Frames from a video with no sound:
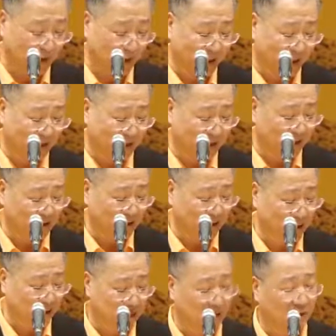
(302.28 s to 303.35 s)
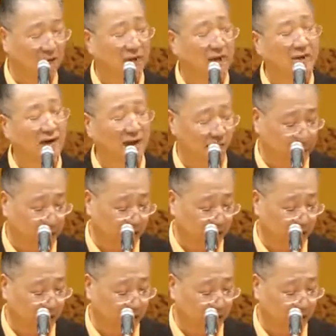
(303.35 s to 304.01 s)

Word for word: 边看着的小和尚一